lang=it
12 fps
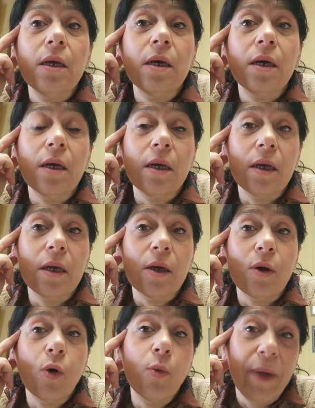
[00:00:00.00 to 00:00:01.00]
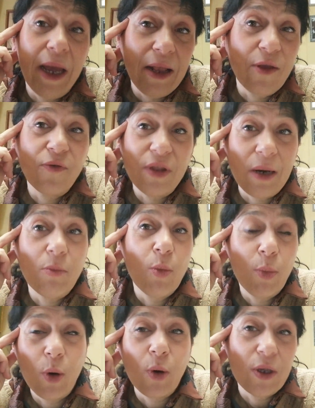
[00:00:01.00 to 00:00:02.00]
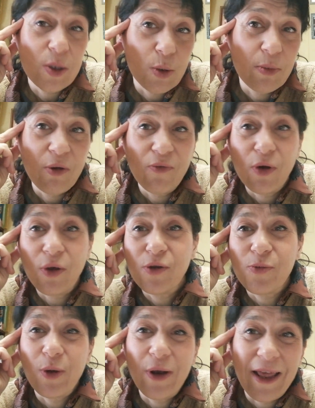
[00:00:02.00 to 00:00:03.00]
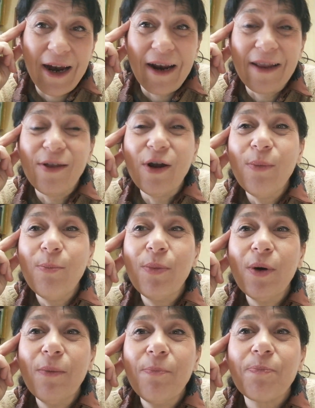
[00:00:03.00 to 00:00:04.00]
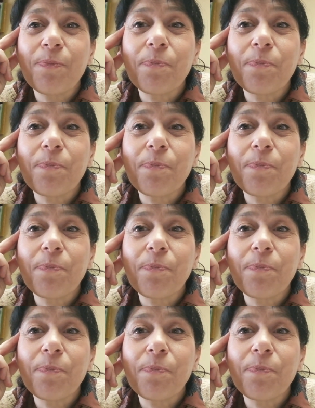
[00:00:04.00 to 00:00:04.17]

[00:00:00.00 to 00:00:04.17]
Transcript: eh, o meglio vedremo poi, insomma non voglio spoilerare troppo,